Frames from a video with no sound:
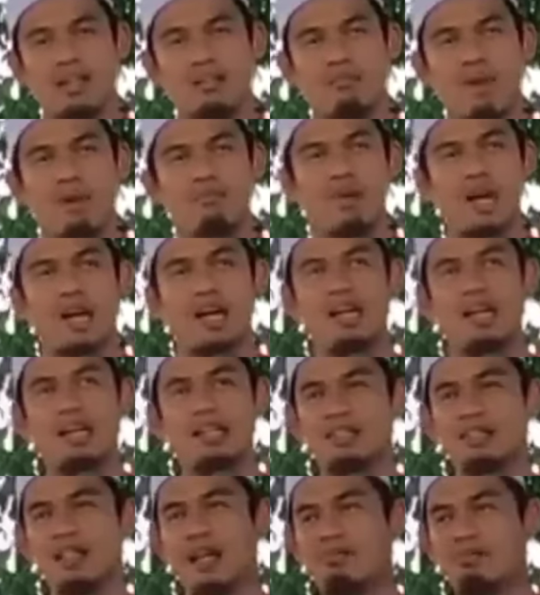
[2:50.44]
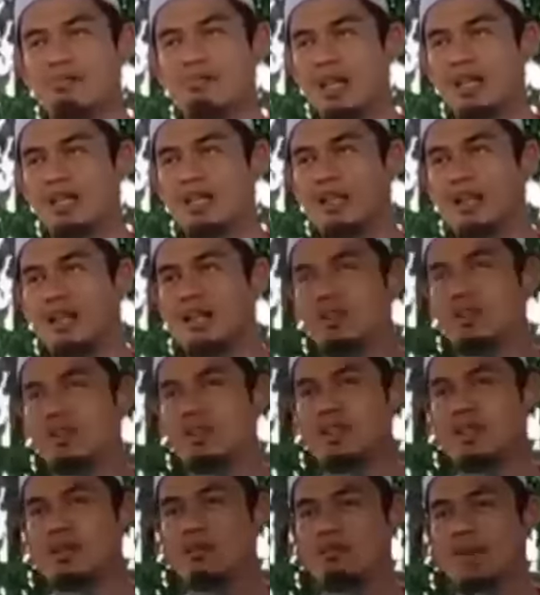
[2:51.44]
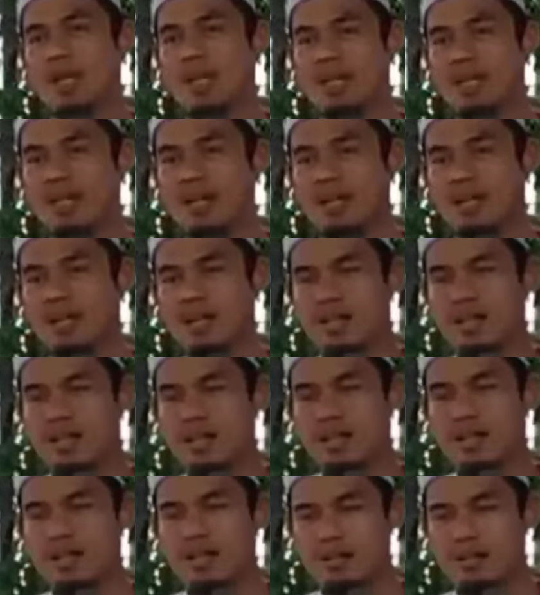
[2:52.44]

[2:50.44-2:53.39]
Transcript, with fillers: imam akhir zaman yang mana